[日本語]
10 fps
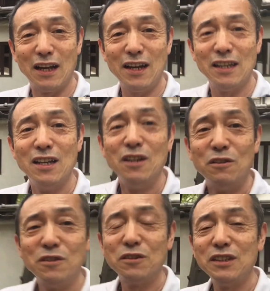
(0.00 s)
はい、
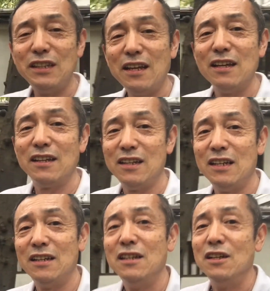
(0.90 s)
本当にね、
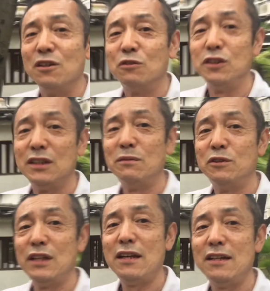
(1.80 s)
えー、こちら
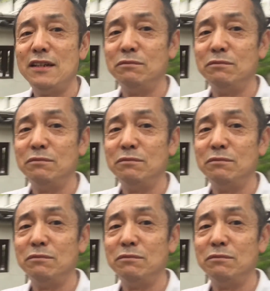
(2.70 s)
もね、